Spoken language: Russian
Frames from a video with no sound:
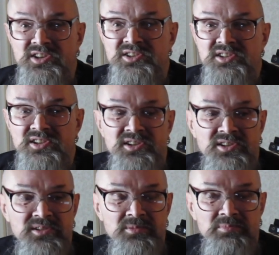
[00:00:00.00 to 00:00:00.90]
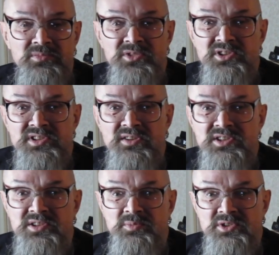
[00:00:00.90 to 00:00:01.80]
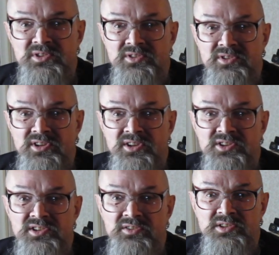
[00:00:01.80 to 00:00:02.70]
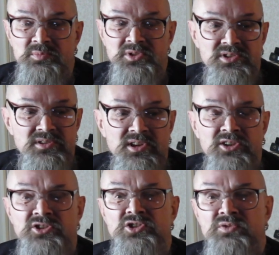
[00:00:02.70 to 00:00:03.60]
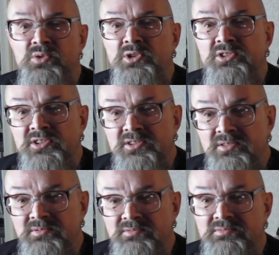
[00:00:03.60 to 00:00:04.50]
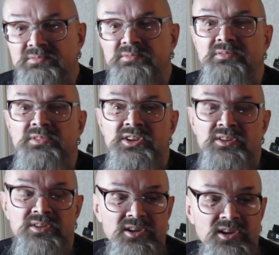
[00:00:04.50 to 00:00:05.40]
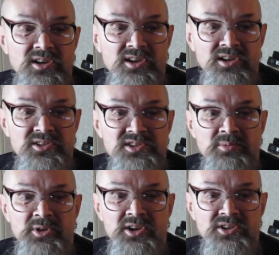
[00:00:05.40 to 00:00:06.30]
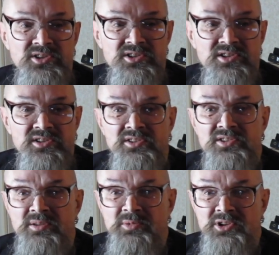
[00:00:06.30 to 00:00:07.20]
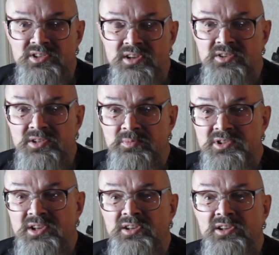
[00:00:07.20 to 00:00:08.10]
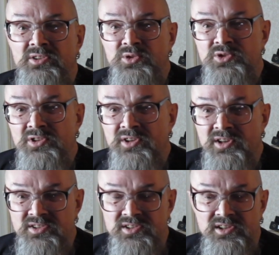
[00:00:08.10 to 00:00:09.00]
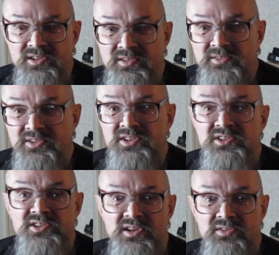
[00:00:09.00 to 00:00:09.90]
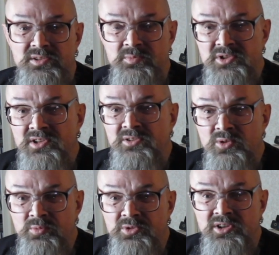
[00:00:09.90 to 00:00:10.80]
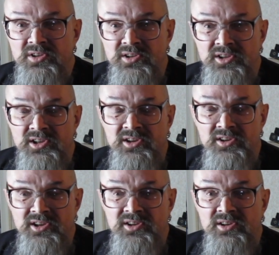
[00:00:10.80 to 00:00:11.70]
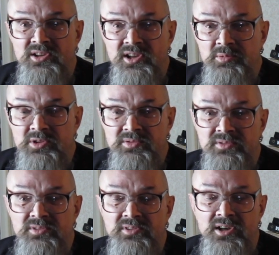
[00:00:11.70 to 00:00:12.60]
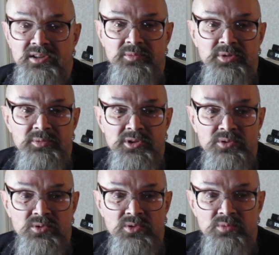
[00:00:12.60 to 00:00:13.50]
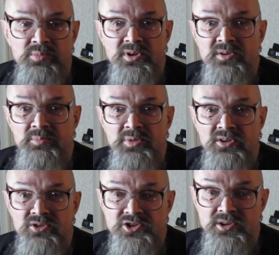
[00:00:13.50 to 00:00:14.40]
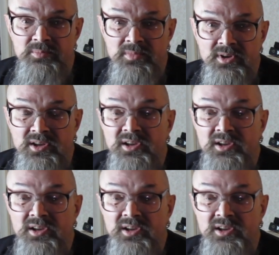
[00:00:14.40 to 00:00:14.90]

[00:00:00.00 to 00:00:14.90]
Инди – это независимость, да, а независимость от чего-то. И это самая Индия, это самая независимость, она тоже разная. Есть независимость от крупных рек рекорд-лейблов, как, например, у группы Pearl Jam.